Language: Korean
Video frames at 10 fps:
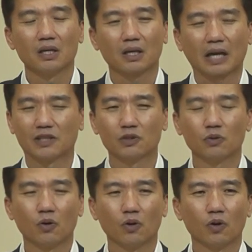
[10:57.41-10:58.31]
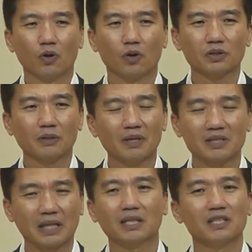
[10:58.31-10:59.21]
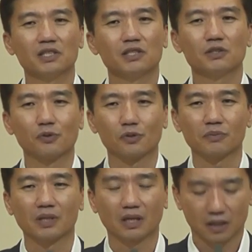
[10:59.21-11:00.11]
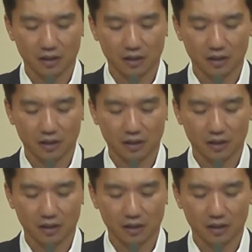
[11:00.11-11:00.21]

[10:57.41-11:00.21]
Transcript: 가지고 정말 장난치는지 모릅니다.